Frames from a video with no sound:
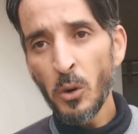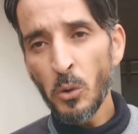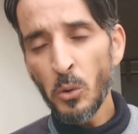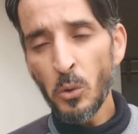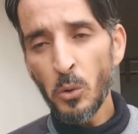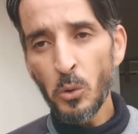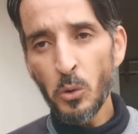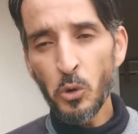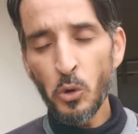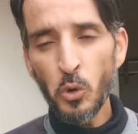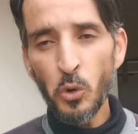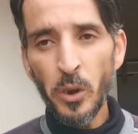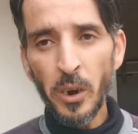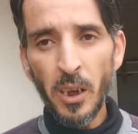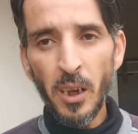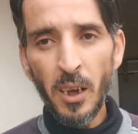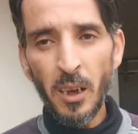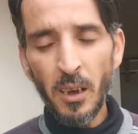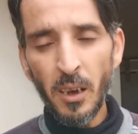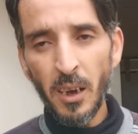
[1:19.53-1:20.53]
وشكر
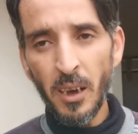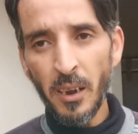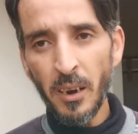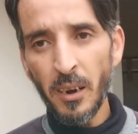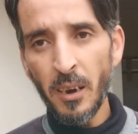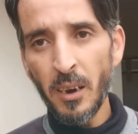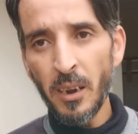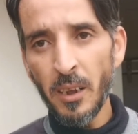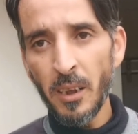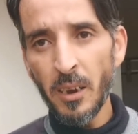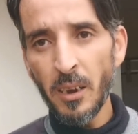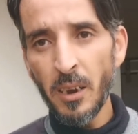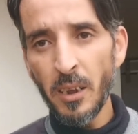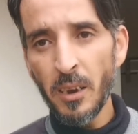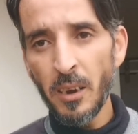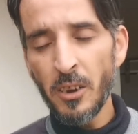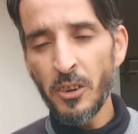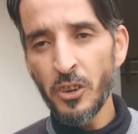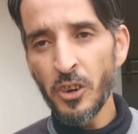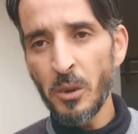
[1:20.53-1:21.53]
اخر
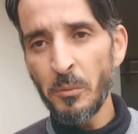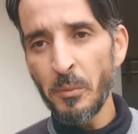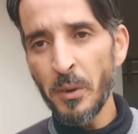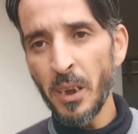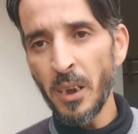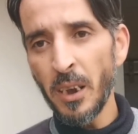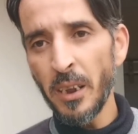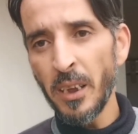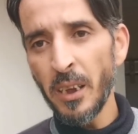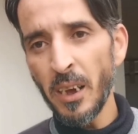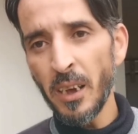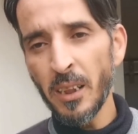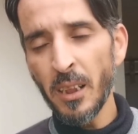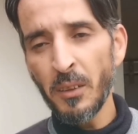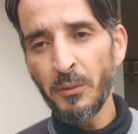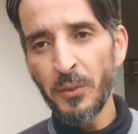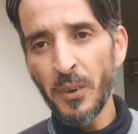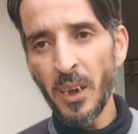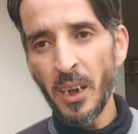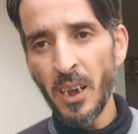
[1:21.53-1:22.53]
لجميع الهيئات
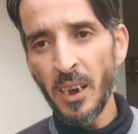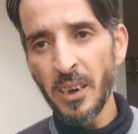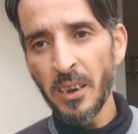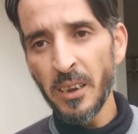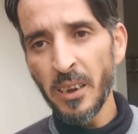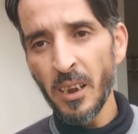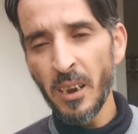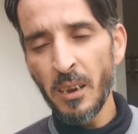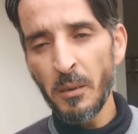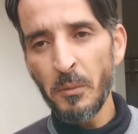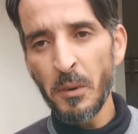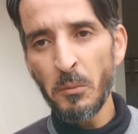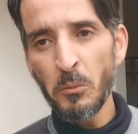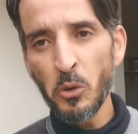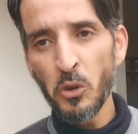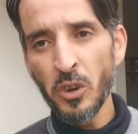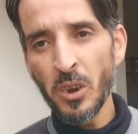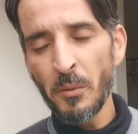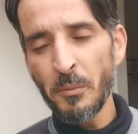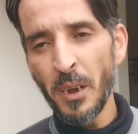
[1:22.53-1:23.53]
الفعاليه لا من
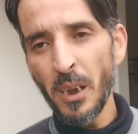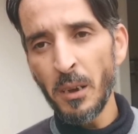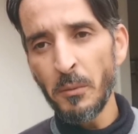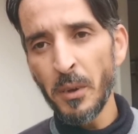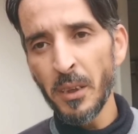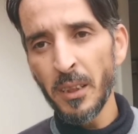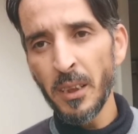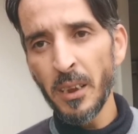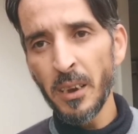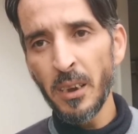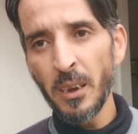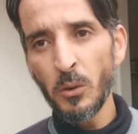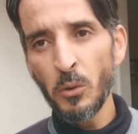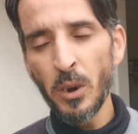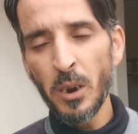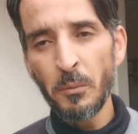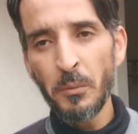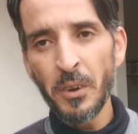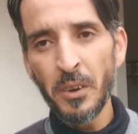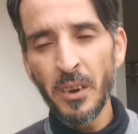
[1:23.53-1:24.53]
المجتمع المدني
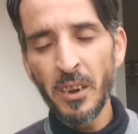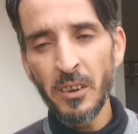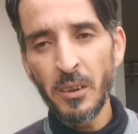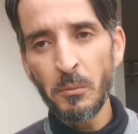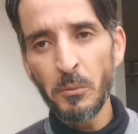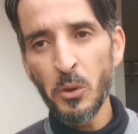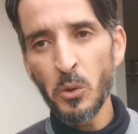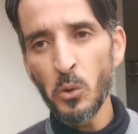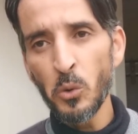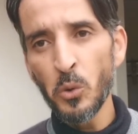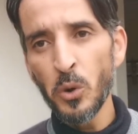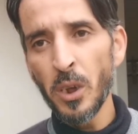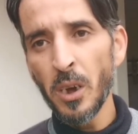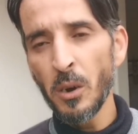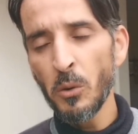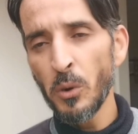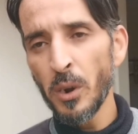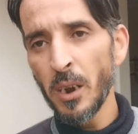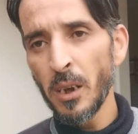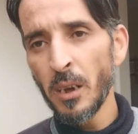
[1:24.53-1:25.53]
ولا من الناس
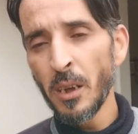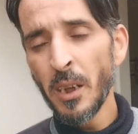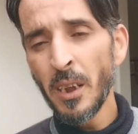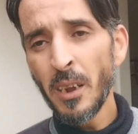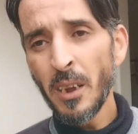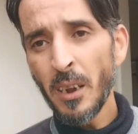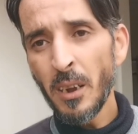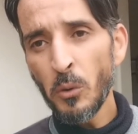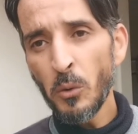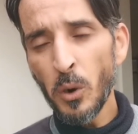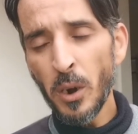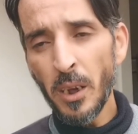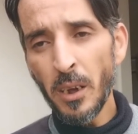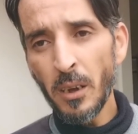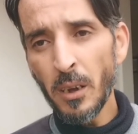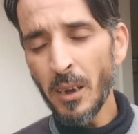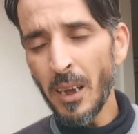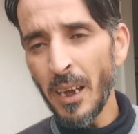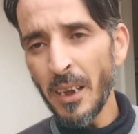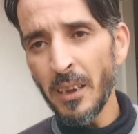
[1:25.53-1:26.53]
المسؤوله ولا
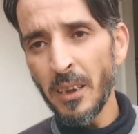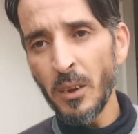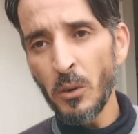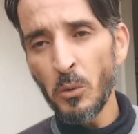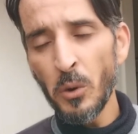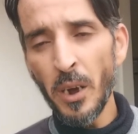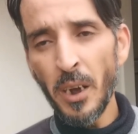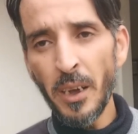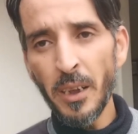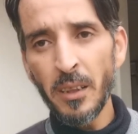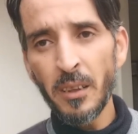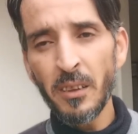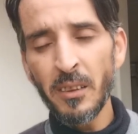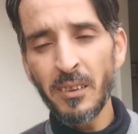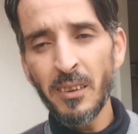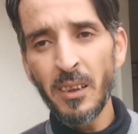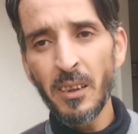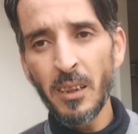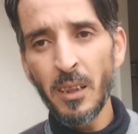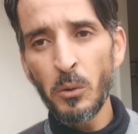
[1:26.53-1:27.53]
ولا اي واحد
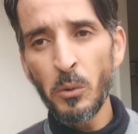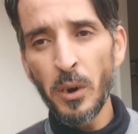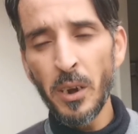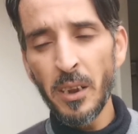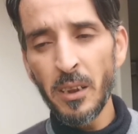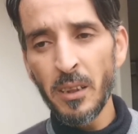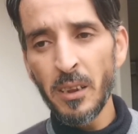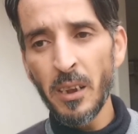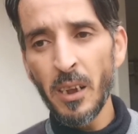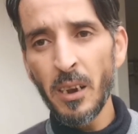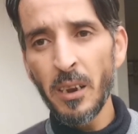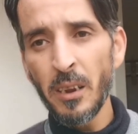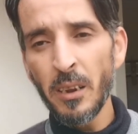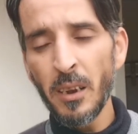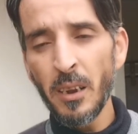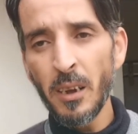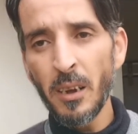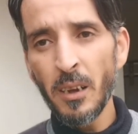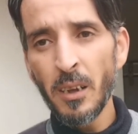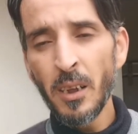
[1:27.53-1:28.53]
ساند الوالد ديالي
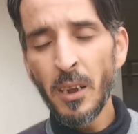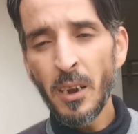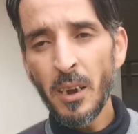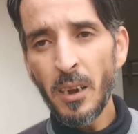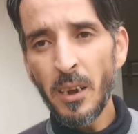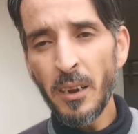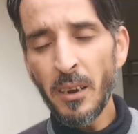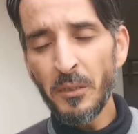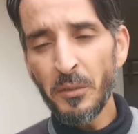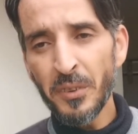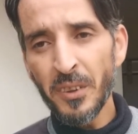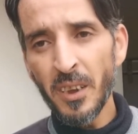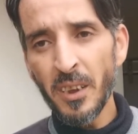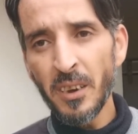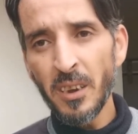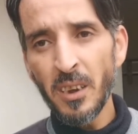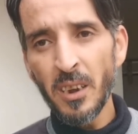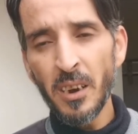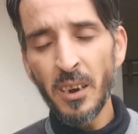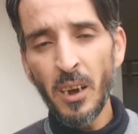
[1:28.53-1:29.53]
لا لا
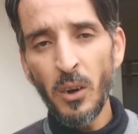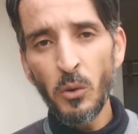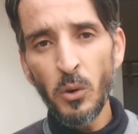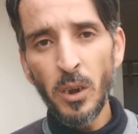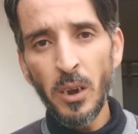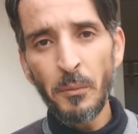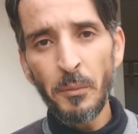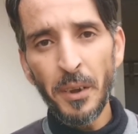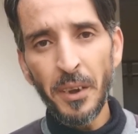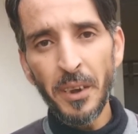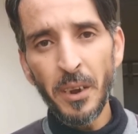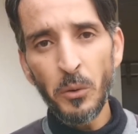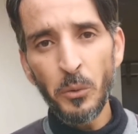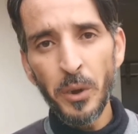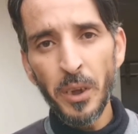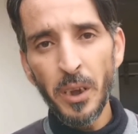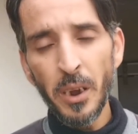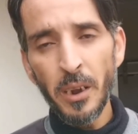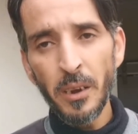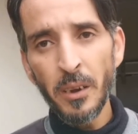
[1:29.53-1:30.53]
نفسانيا او لا
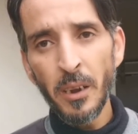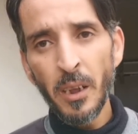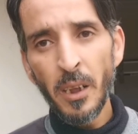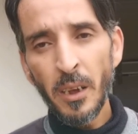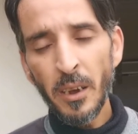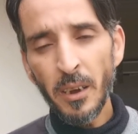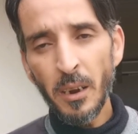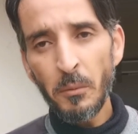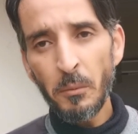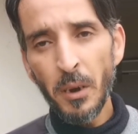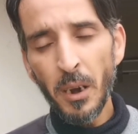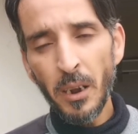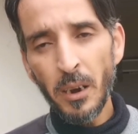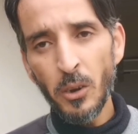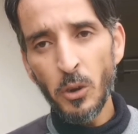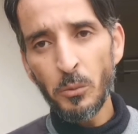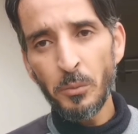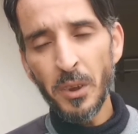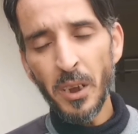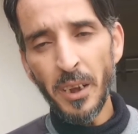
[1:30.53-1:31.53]
معنويا كنبلغ
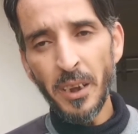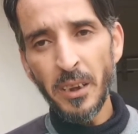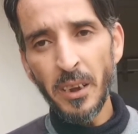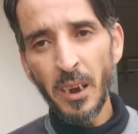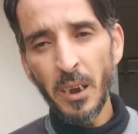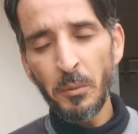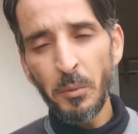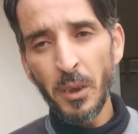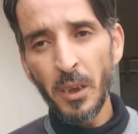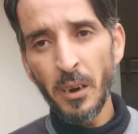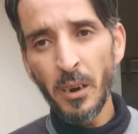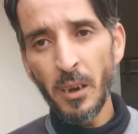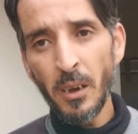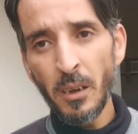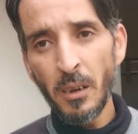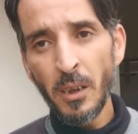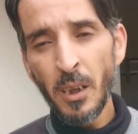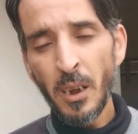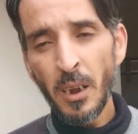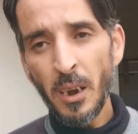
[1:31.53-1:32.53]
لهم تحيه
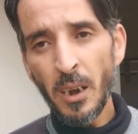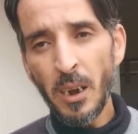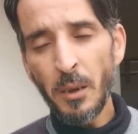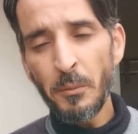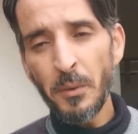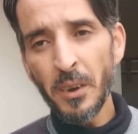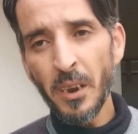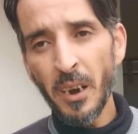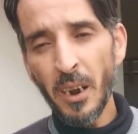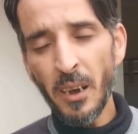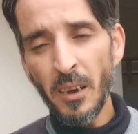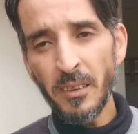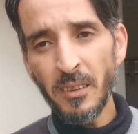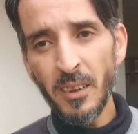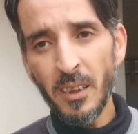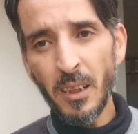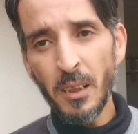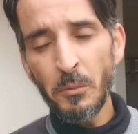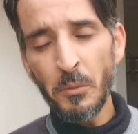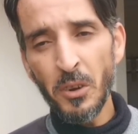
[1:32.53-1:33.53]
كبيره لا من
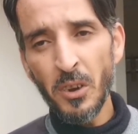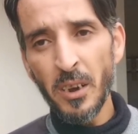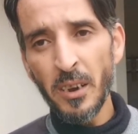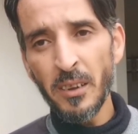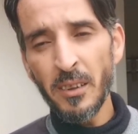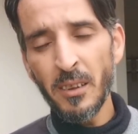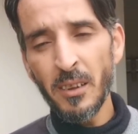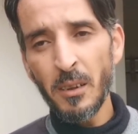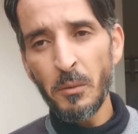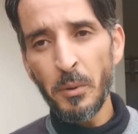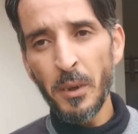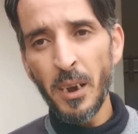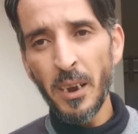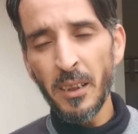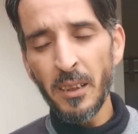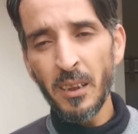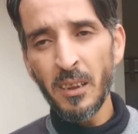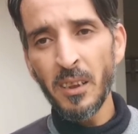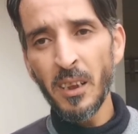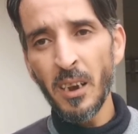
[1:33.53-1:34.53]
رئاسه المجلس
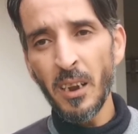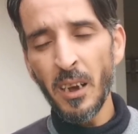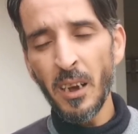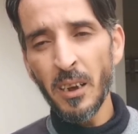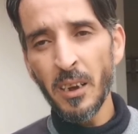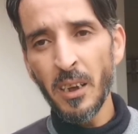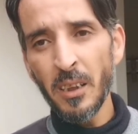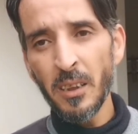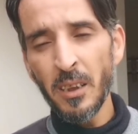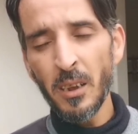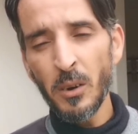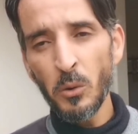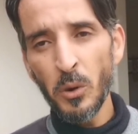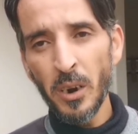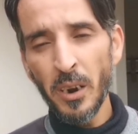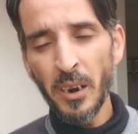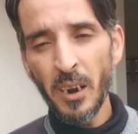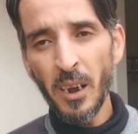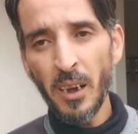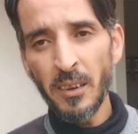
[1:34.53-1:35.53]
البلدي ديال اكادير
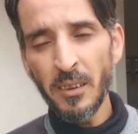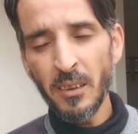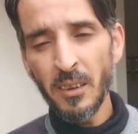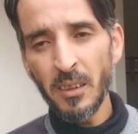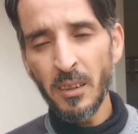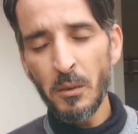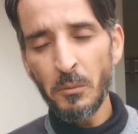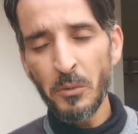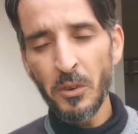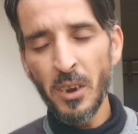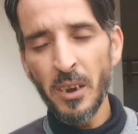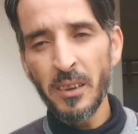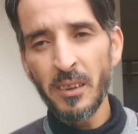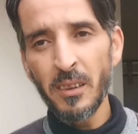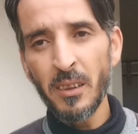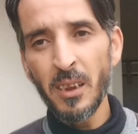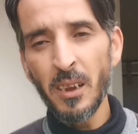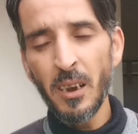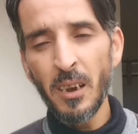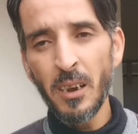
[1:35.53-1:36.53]
ولا رئاسه المجلس
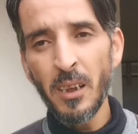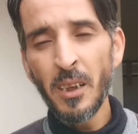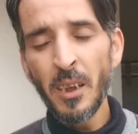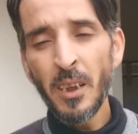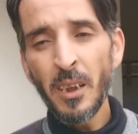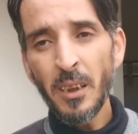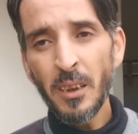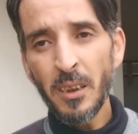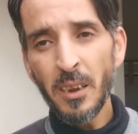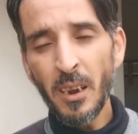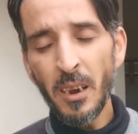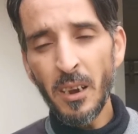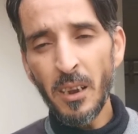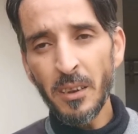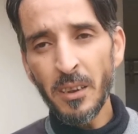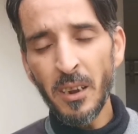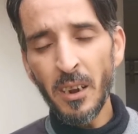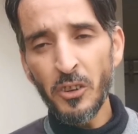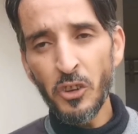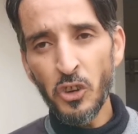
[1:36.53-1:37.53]
ديال
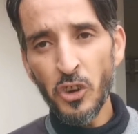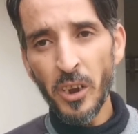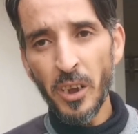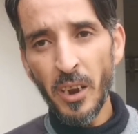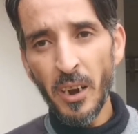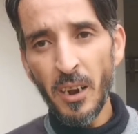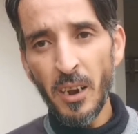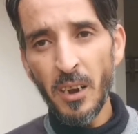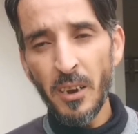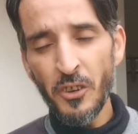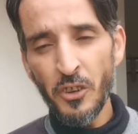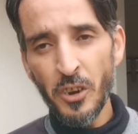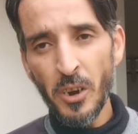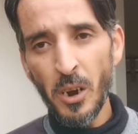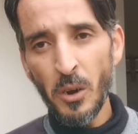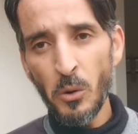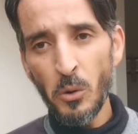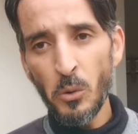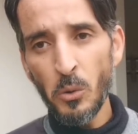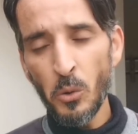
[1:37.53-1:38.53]
ديال ديال التشيره اللي